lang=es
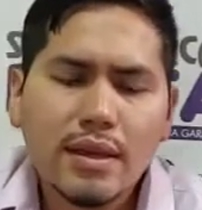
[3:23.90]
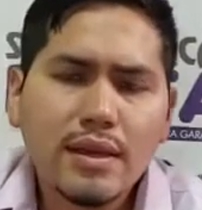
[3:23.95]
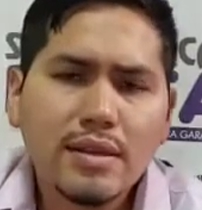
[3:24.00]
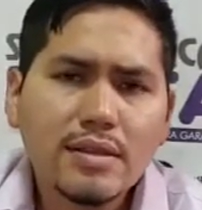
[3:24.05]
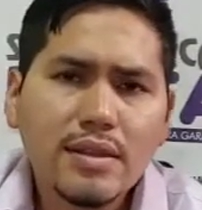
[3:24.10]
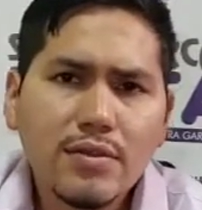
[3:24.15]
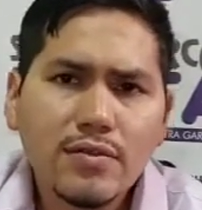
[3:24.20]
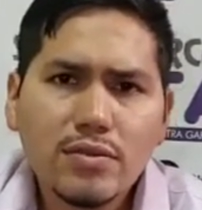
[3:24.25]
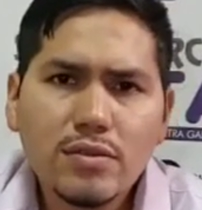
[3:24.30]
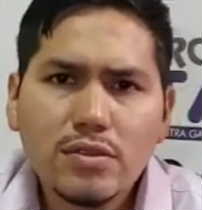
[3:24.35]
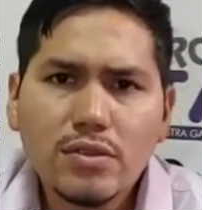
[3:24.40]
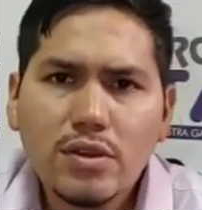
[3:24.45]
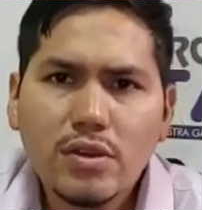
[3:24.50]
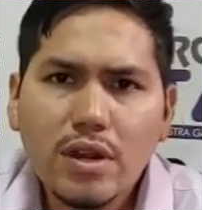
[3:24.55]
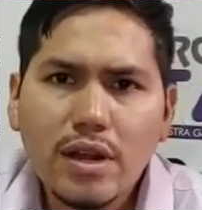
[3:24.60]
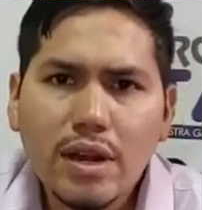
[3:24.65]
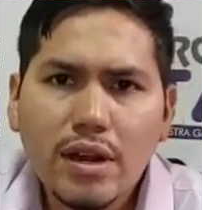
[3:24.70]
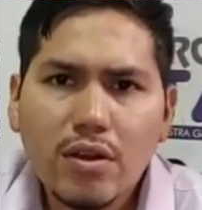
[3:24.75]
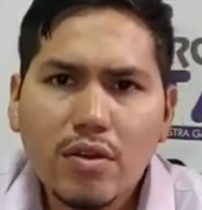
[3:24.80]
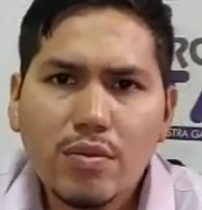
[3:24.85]
Esta
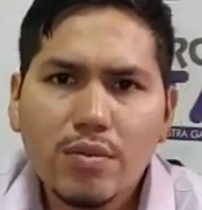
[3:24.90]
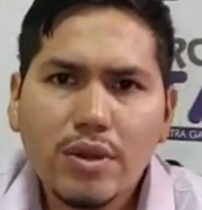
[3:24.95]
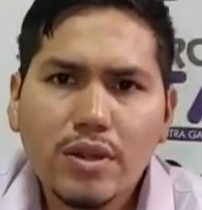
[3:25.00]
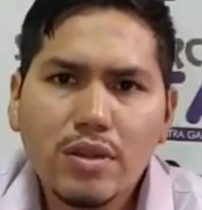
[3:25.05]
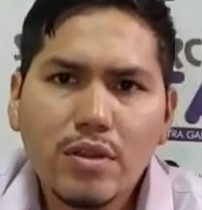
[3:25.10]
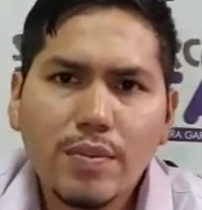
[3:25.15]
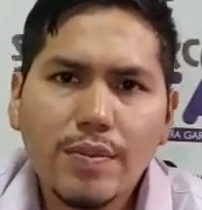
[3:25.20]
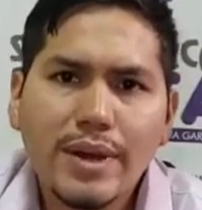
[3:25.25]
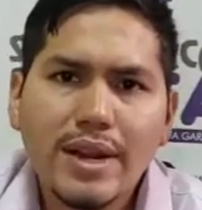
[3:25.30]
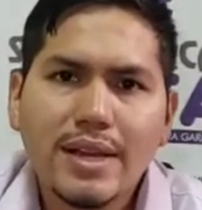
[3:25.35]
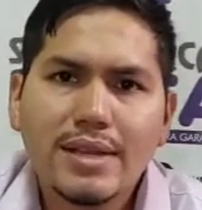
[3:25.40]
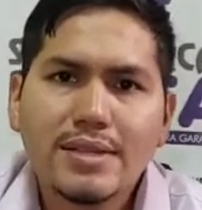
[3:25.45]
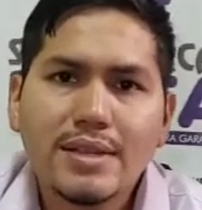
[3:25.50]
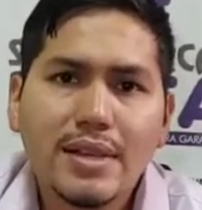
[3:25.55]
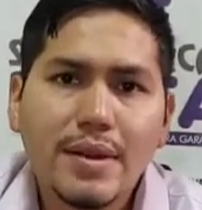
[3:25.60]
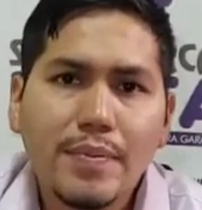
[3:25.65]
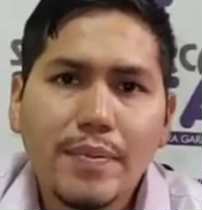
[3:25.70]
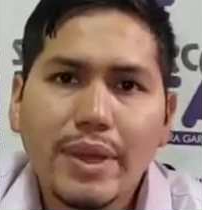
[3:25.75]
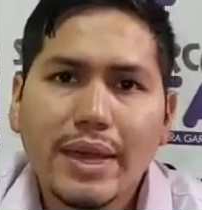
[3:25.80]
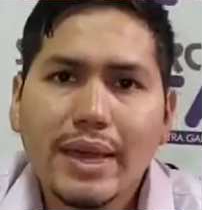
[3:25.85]
función la recomiendo para
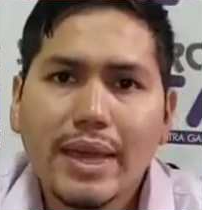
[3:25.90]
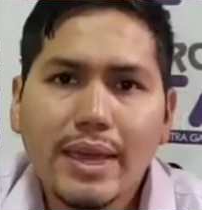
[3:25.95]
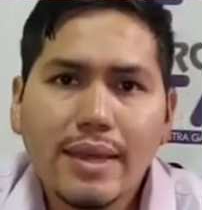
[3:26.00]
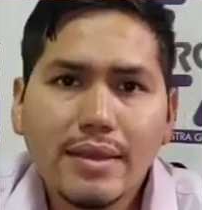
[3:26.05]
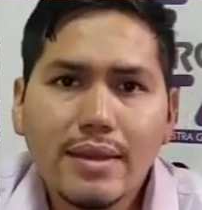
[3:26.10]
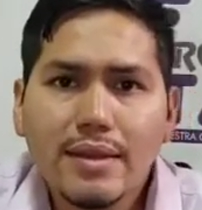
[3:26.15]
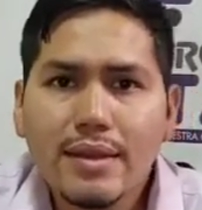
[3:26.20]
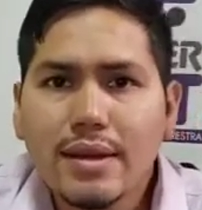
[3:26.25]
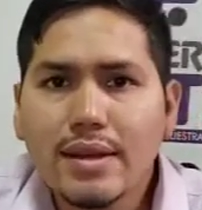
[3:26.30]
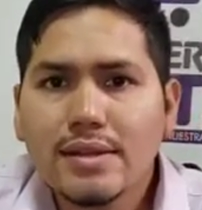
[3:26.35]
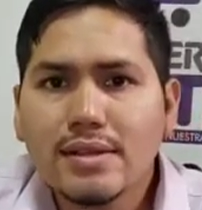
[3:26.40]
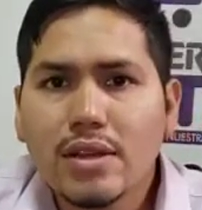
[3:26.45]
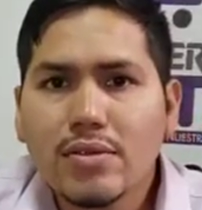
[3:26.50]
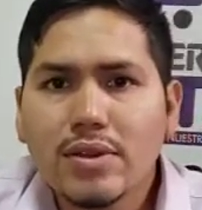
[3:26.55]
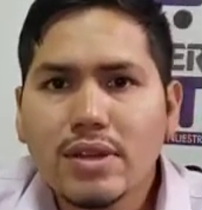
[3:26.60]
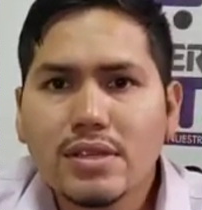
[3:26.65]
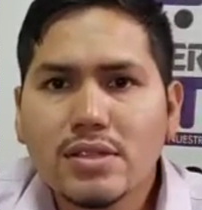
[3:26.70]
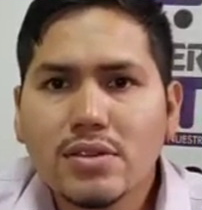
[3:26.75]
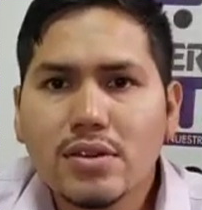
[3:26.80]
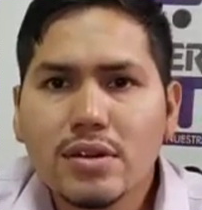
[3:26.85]
hacer pequeñas
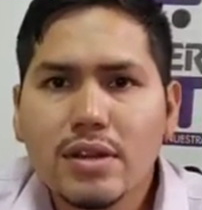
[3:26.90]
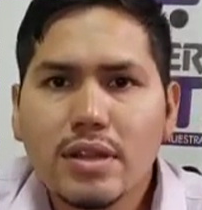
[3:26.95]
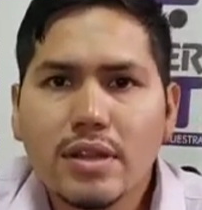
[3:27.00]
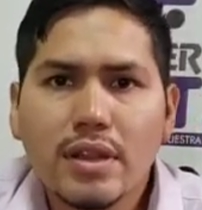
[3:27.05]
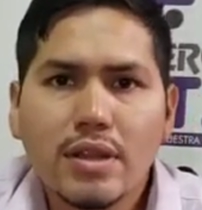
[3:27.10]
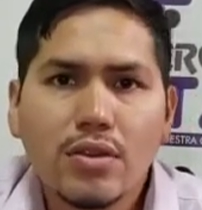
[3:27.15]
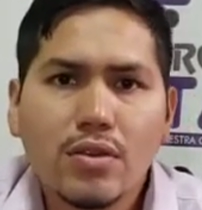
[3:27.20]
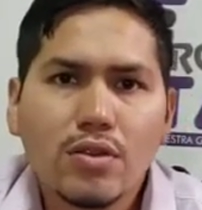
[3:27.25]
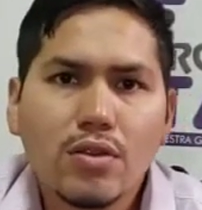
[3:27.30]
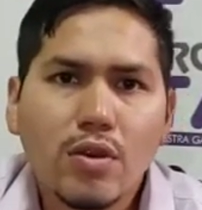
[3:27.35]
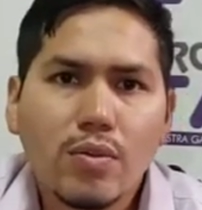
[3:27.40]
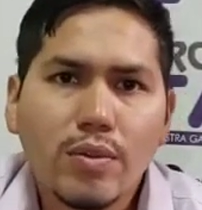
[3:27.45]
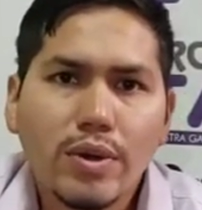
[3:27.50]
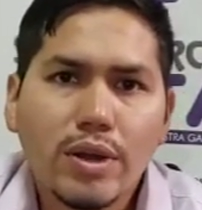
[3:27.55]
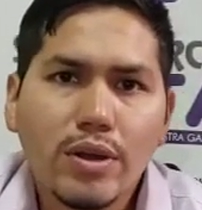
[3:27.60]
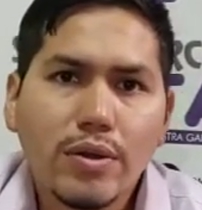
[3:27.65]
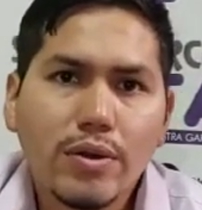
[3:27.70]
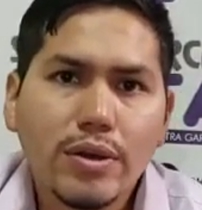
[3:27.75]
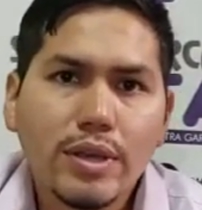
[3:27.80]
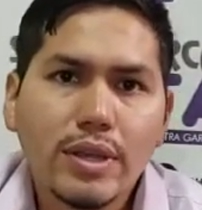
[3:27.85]
restauraciones de
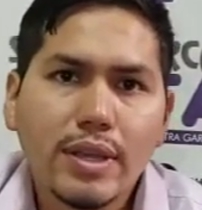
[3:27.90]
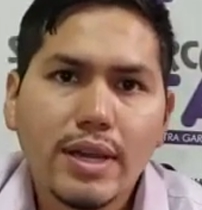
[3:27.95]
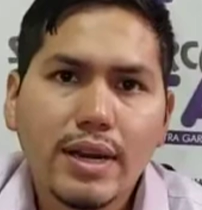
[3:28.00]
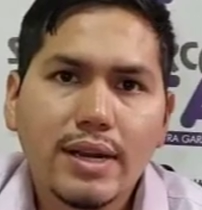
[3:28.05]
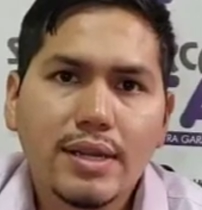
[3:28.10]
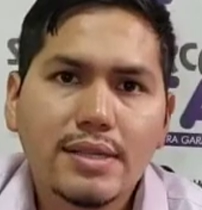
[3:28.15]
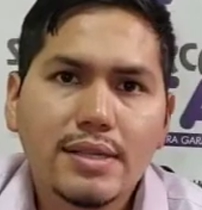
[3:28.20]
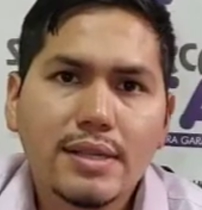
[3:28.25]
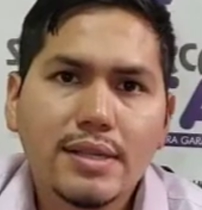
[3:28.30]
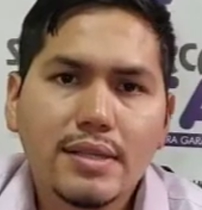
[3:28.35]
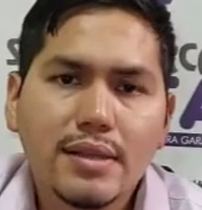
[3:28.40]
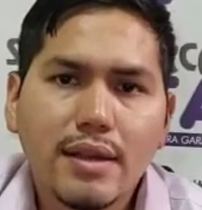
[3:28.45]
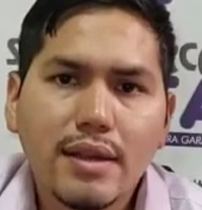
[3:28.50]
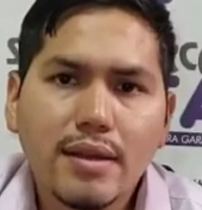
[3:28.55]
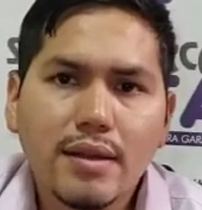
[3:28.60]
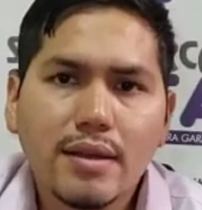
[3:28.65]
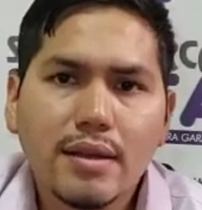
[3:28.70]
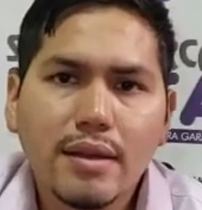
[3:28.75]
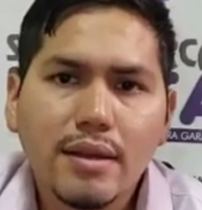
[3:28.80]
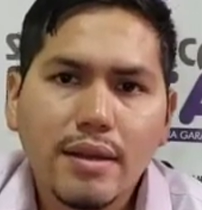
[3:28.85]
ionómero y de
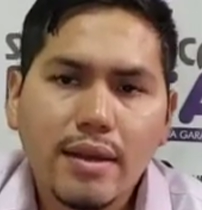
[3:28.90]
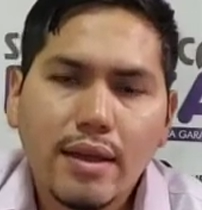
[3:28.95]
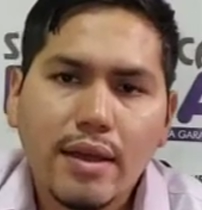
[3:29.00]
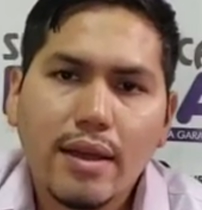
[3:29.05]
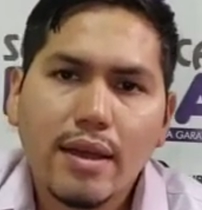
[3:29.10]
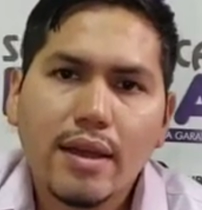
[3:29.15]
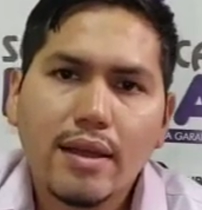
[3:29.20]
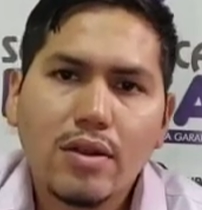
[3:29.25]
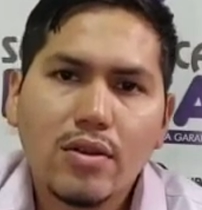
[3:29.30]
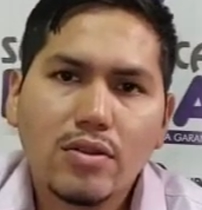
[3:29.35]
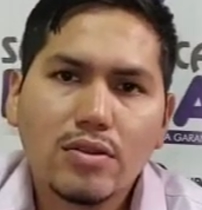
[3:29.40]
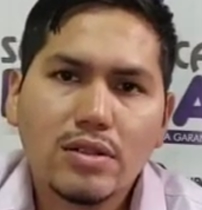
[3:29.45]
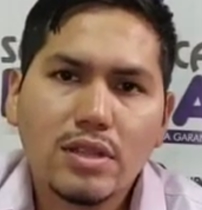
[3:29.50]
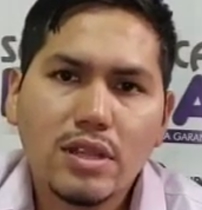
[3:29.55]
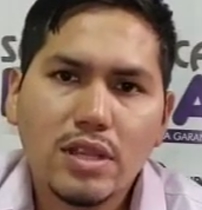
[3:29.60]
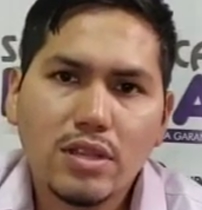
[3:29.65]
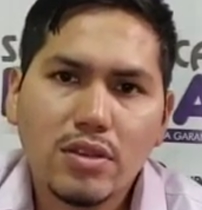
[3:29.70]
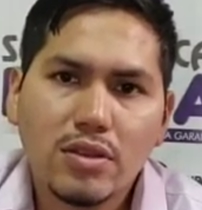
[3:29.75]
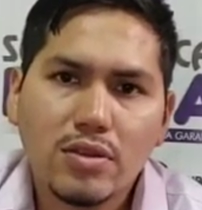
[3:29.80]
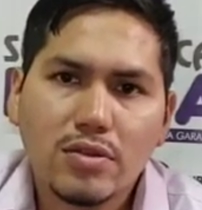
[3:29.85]
resina en los
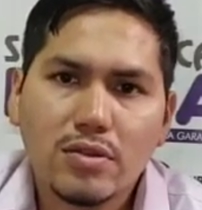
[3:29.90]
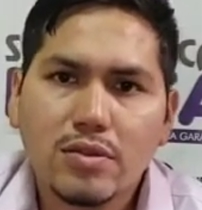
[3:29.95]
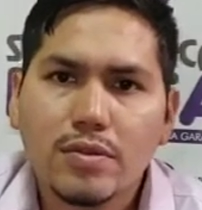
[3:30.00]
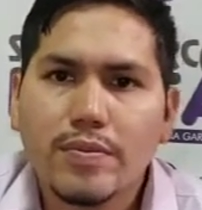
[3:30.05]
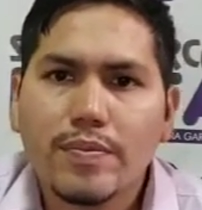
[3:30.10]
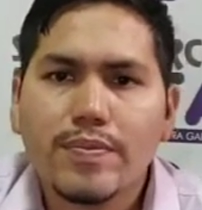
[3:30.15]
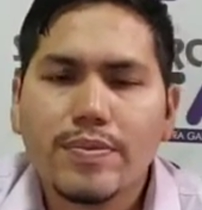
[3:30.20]
niños.